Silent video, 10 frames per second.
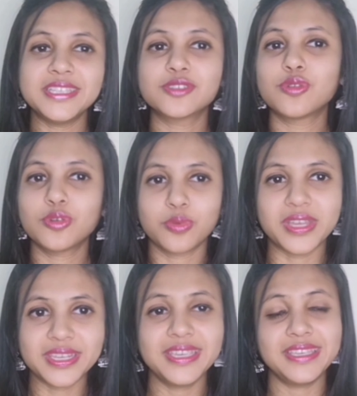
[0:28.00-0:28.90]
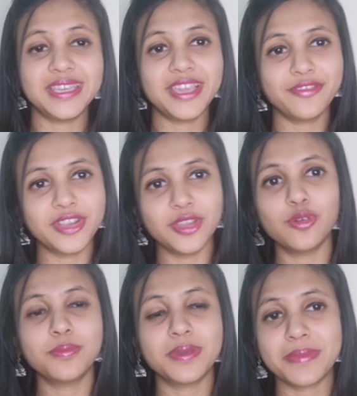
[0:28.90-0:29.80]
प्लीज़ डोंट वरी ये
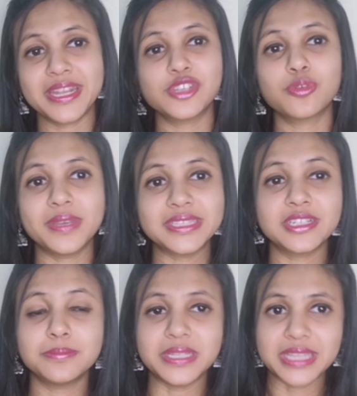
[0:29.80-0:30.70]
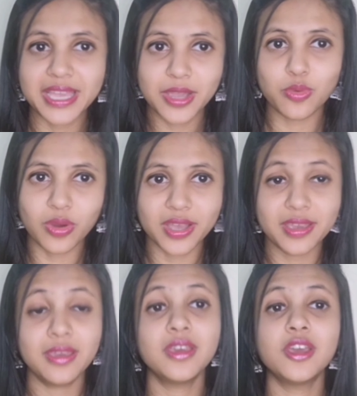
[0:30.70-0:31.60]
वीडियो में मैंने जो मेथड बताया हुआ
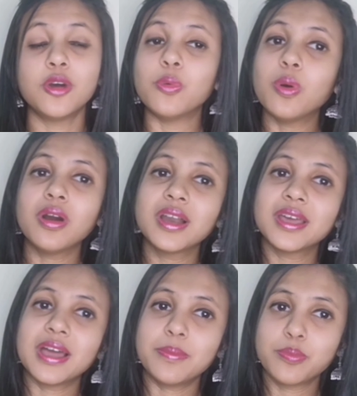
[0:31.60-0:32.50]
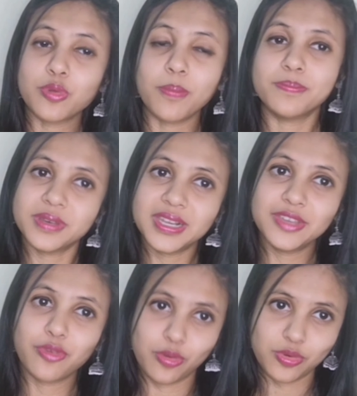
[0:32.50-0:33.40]
है वो अगर आप
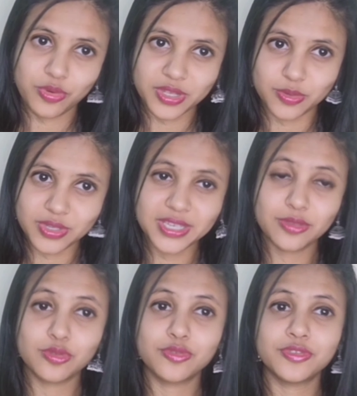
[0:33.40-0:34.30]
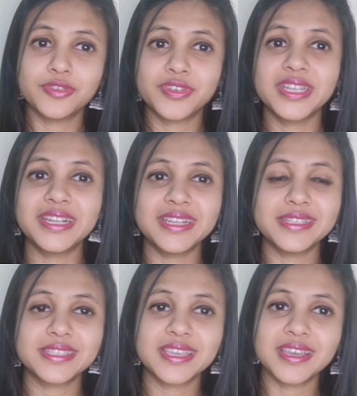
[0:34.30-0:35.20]
प्रॉपरली फॉलो करोगे तो 15
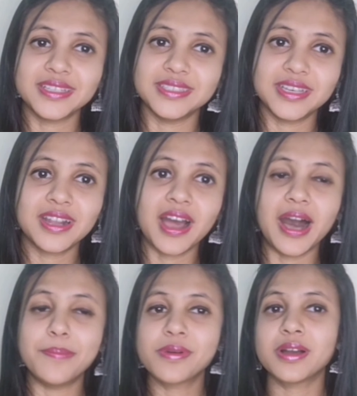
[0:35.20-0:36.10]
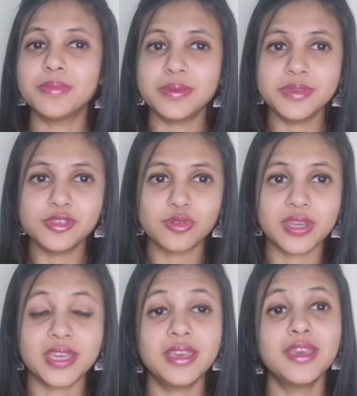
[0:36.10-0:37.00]
डेज़ के अंदर आपका बेबी
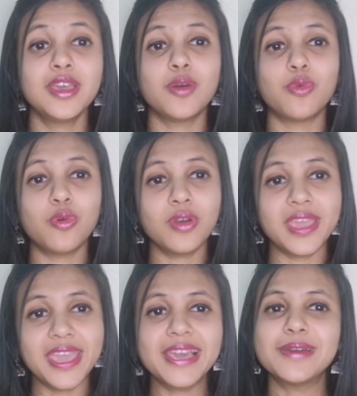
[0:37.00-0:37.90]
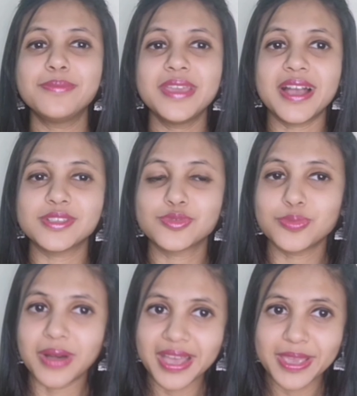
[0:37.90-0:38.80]
जो है वो एक भी
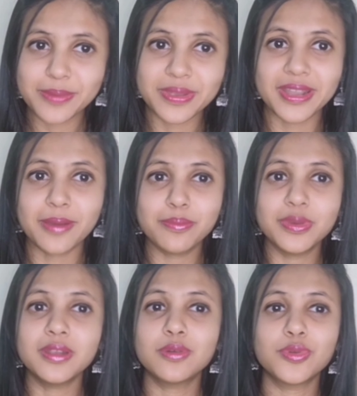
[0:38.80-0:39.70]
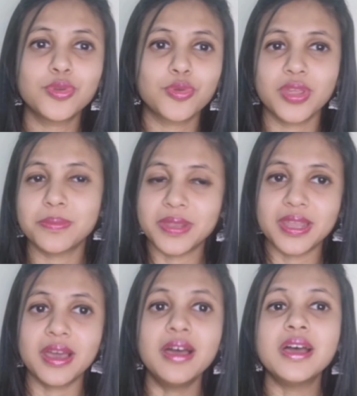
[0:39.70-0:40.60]
आंसू बहाए बिना बिल्कुल रोए
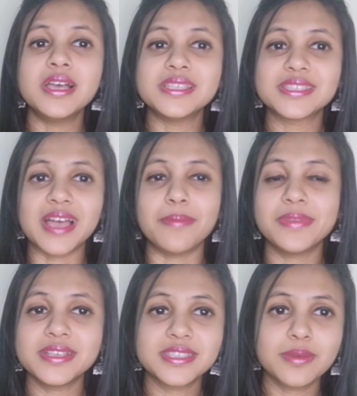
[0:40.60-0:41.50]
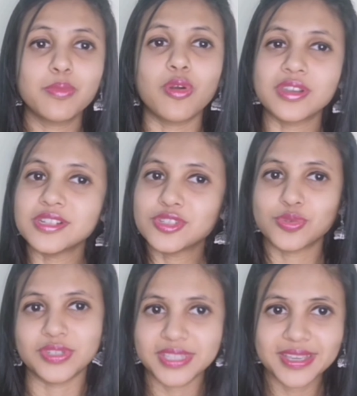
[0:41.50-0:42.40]
बिना सामने से बॉटल
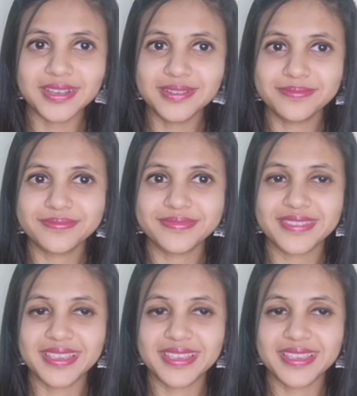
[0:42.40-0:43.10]
छोड़ देगा